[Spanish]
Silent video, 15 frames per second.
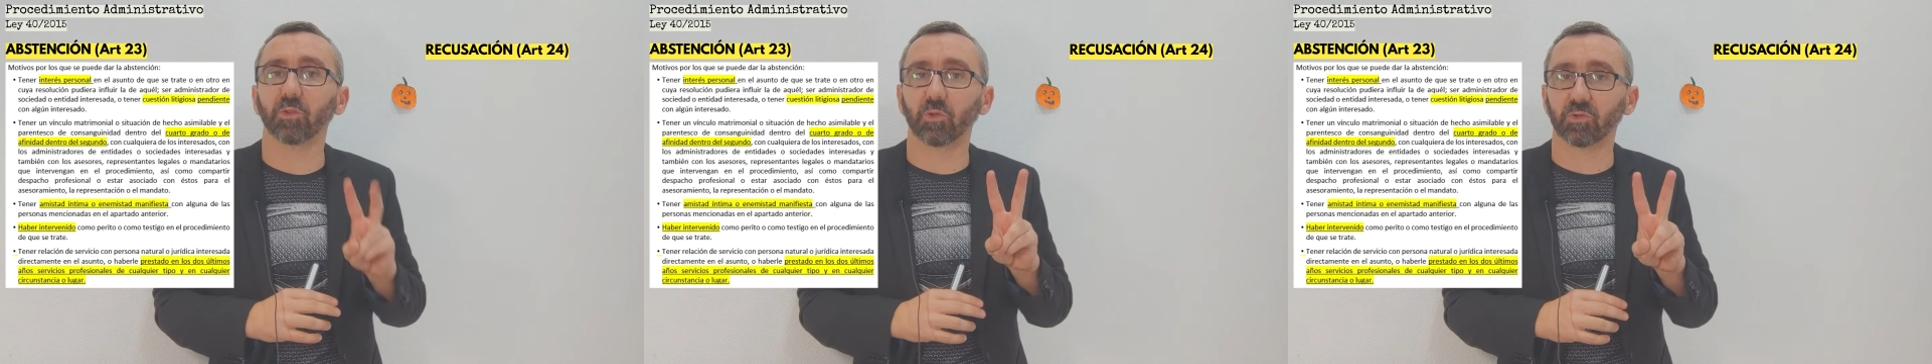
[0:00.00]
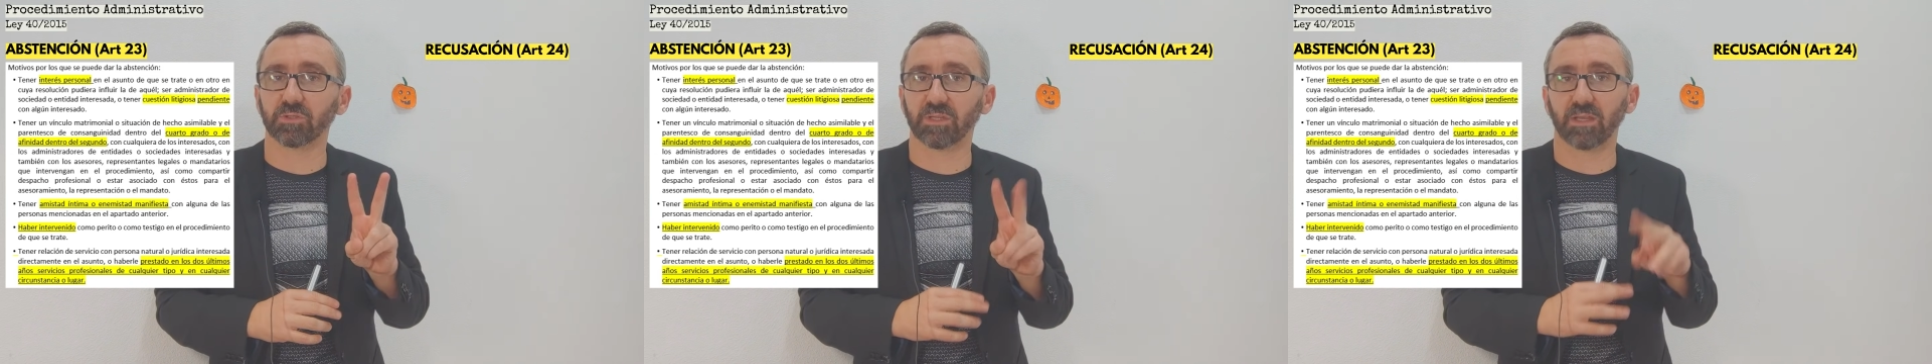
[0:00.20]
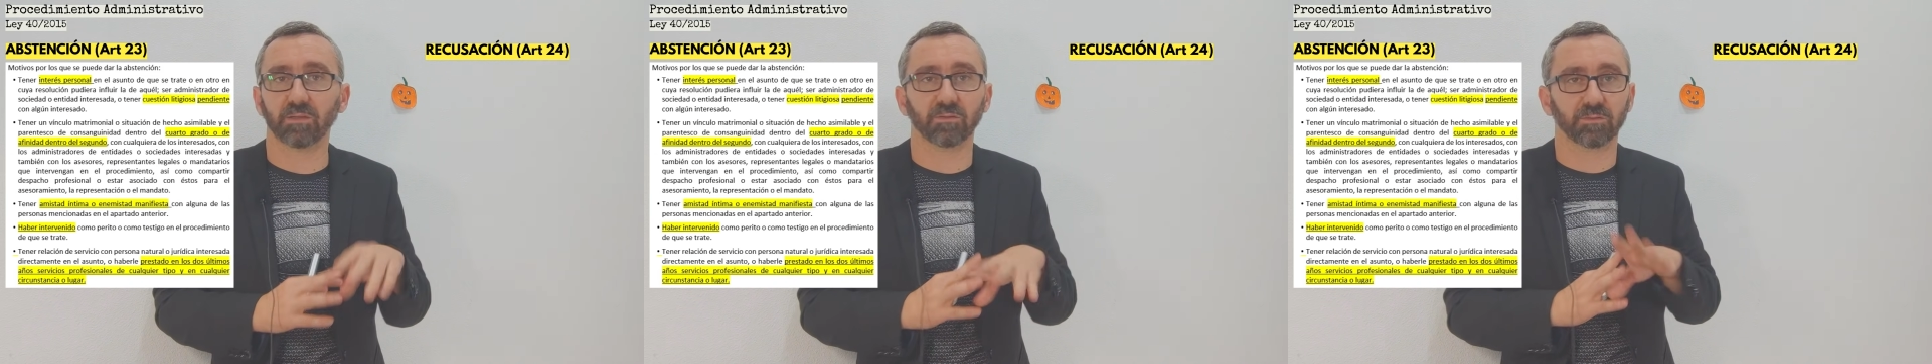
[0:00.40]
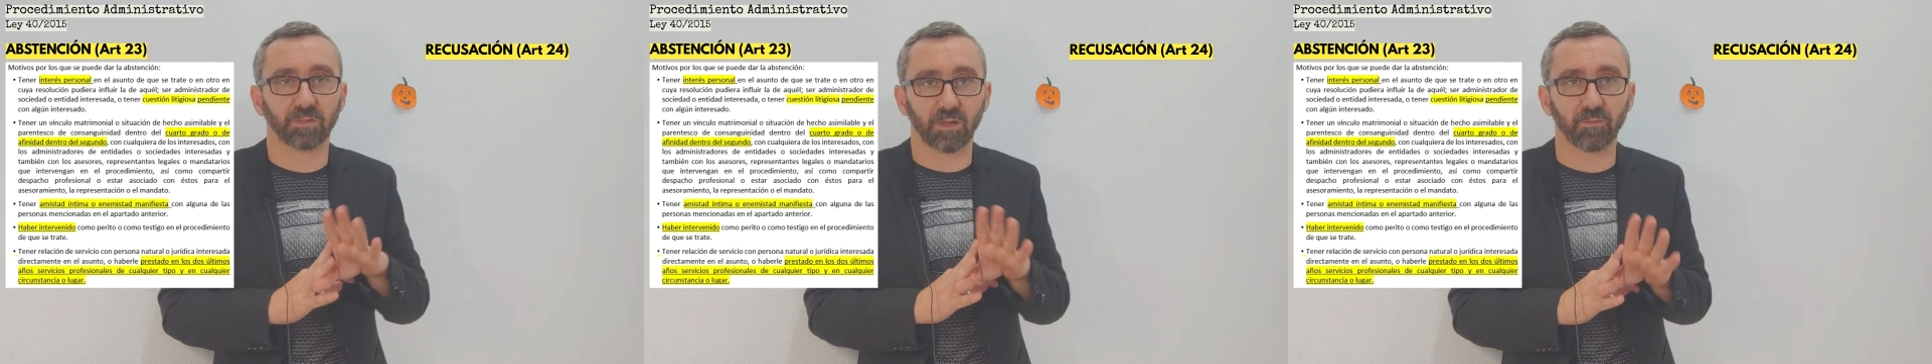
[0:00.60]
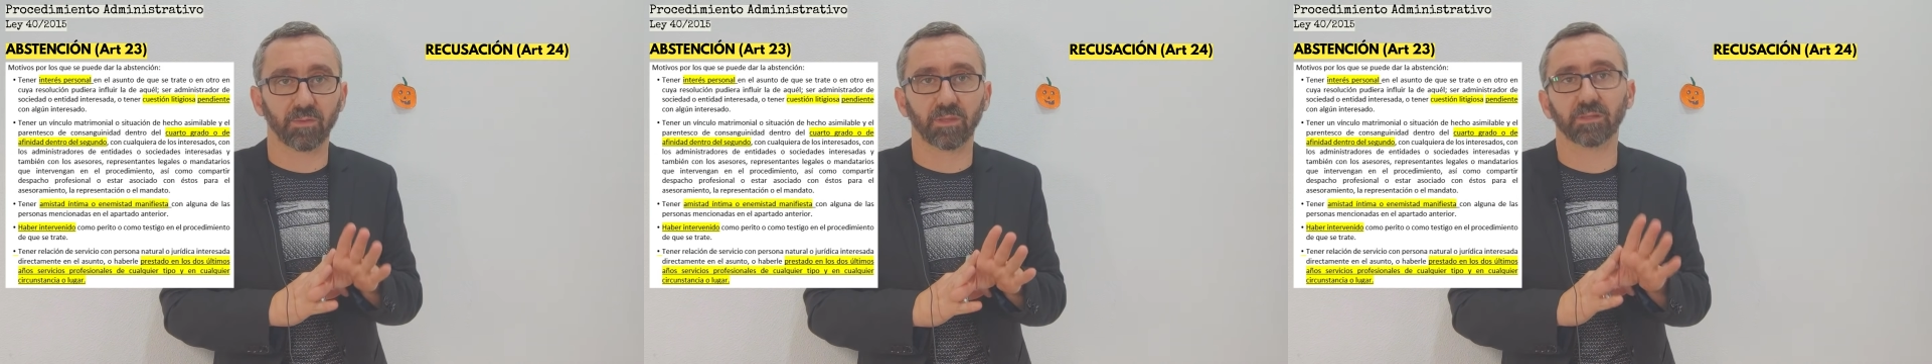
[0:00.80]
Dos años,
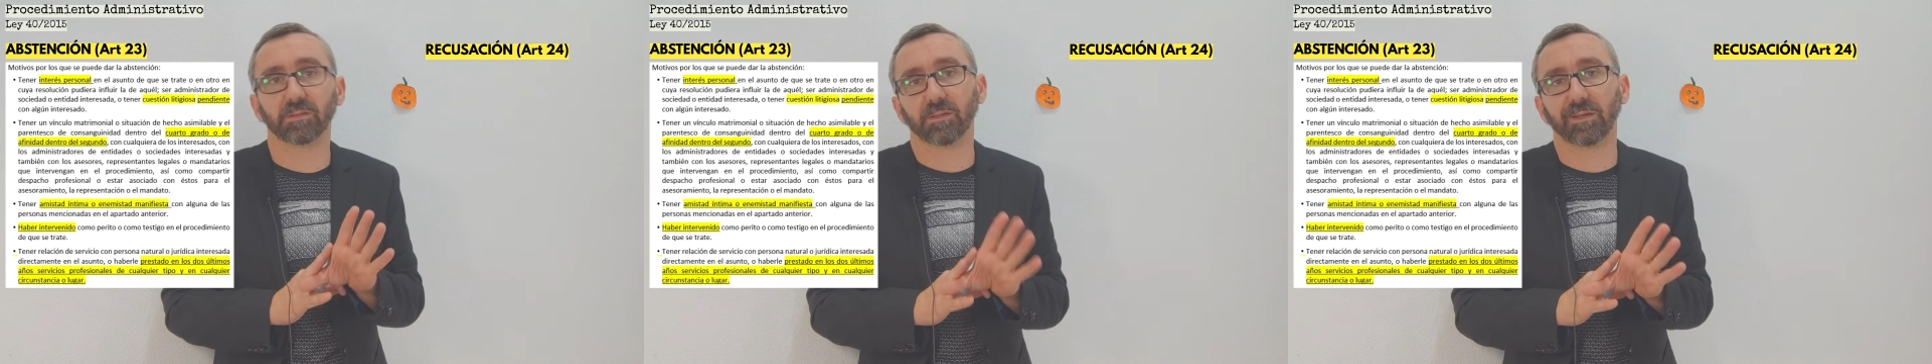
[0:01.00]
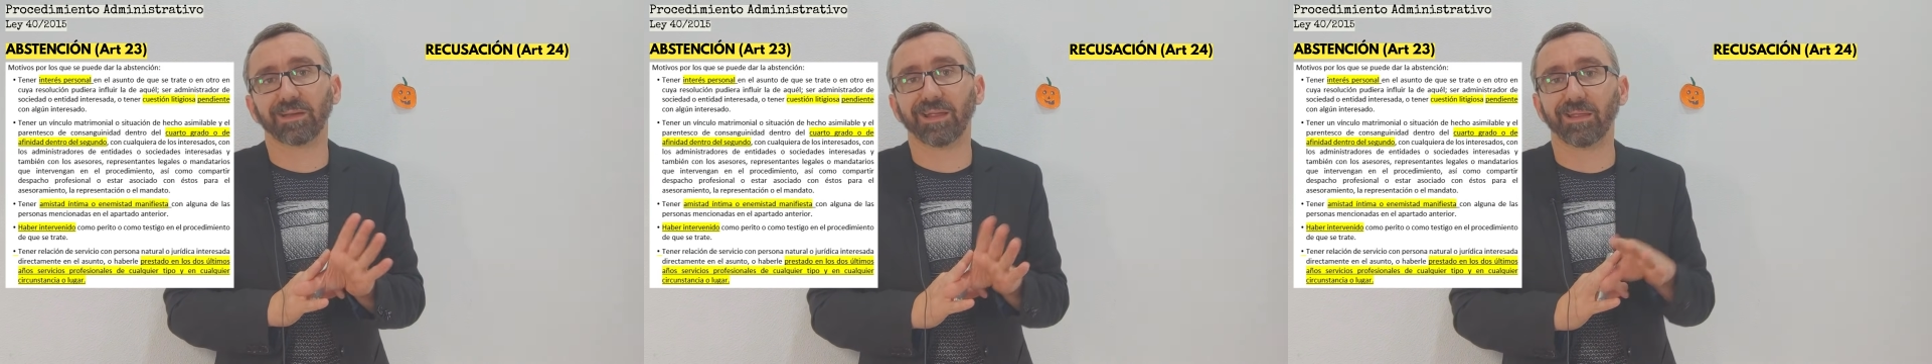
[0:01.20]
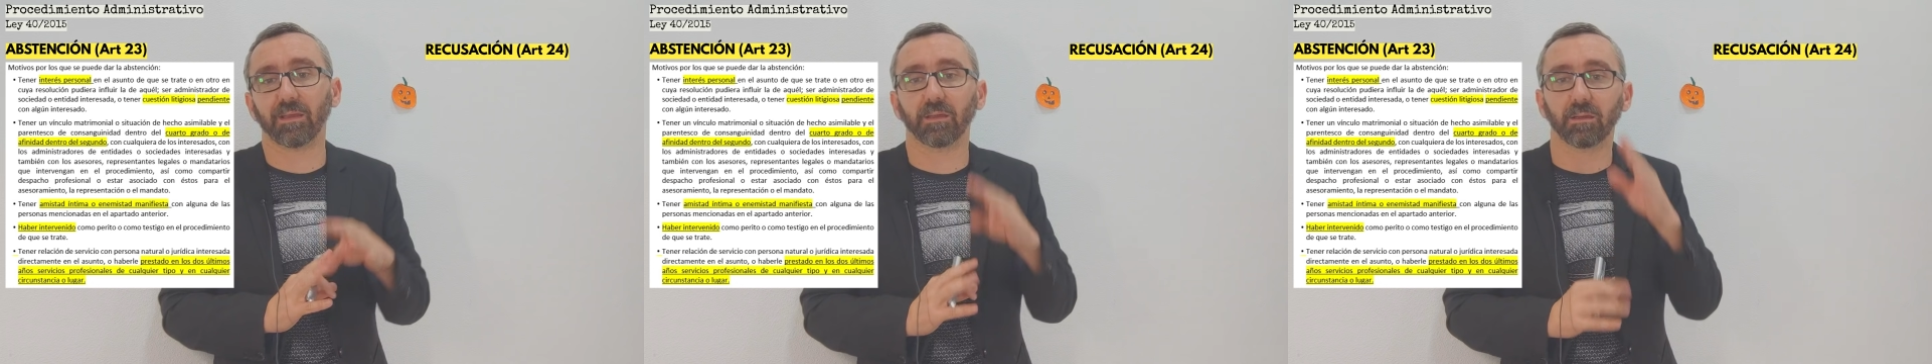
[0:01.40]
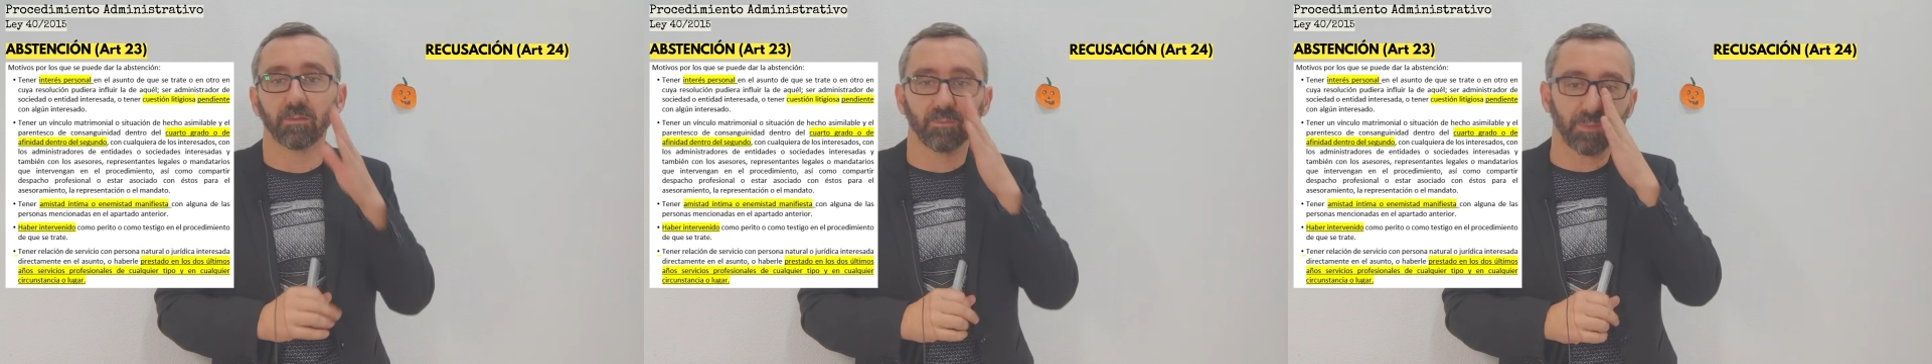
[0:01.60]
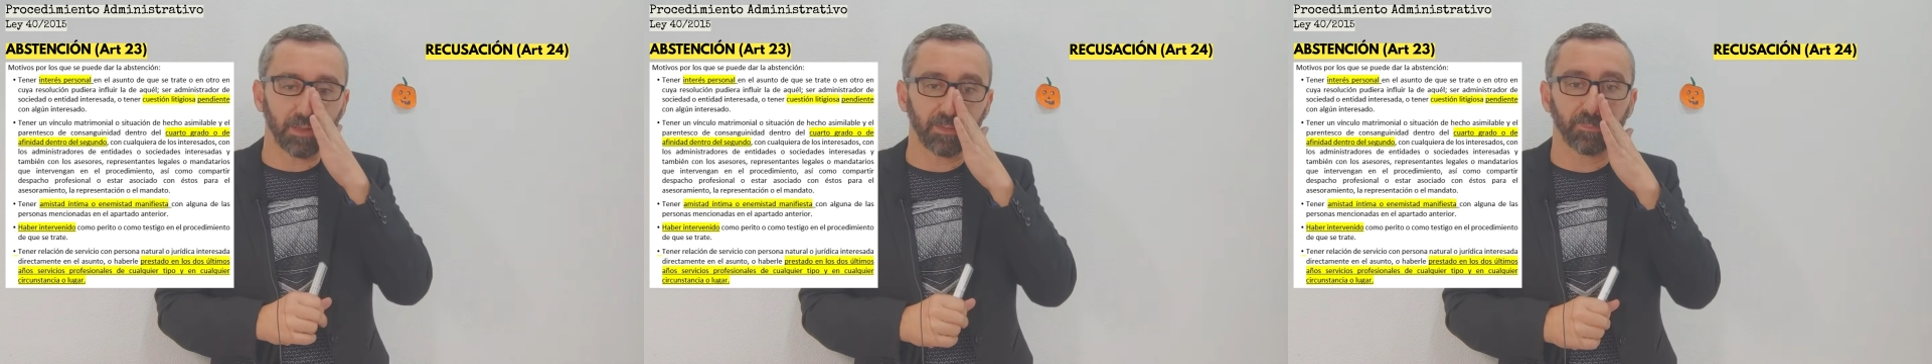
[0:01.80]
que a veces cae,
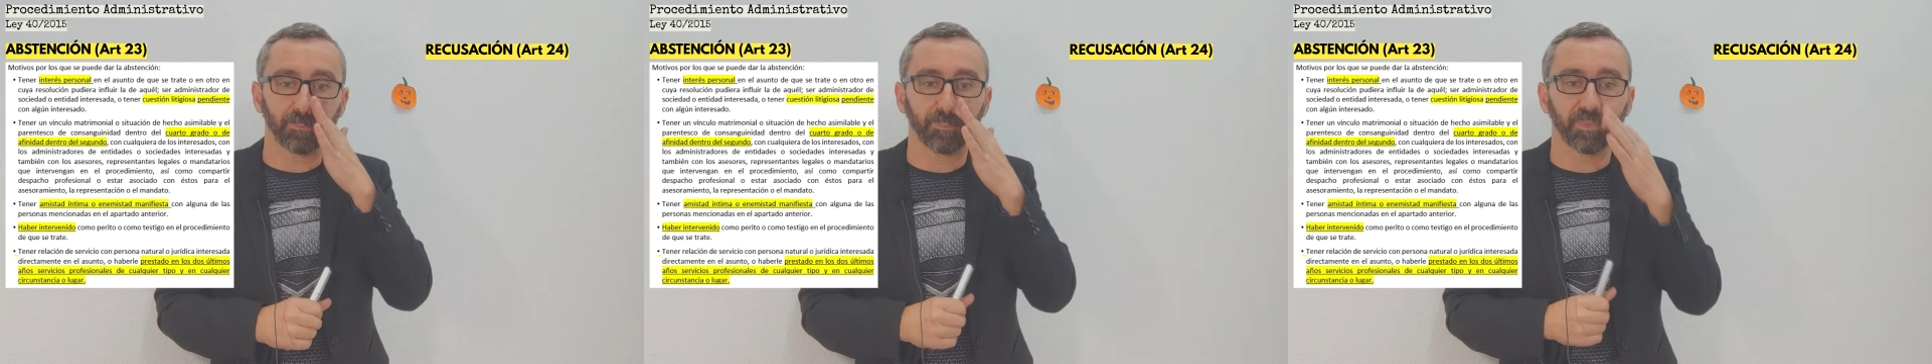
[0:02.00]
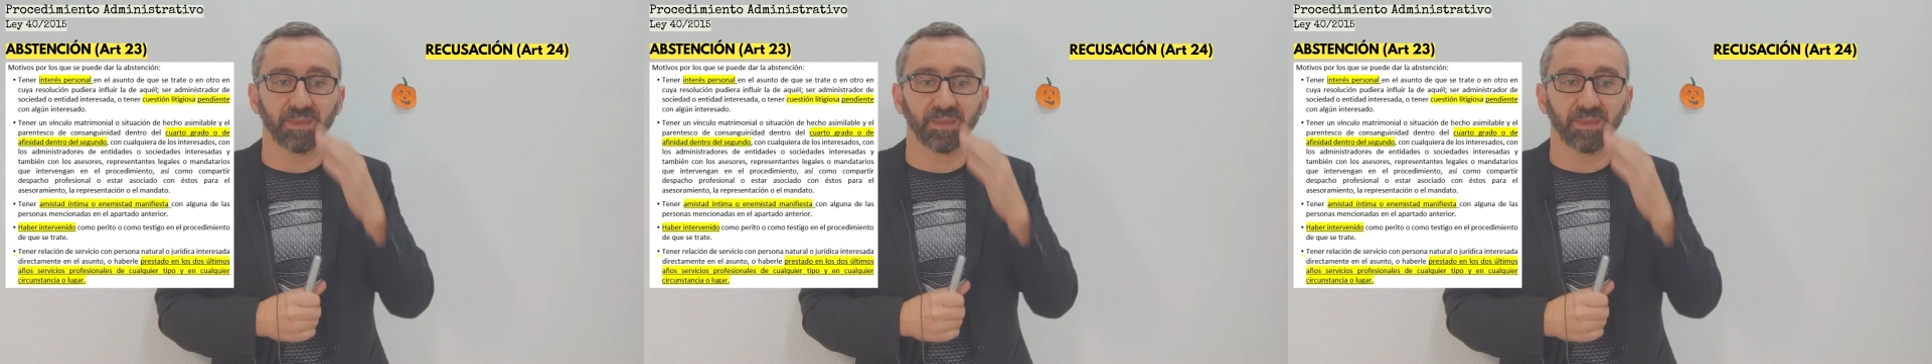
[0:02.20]
¿vale?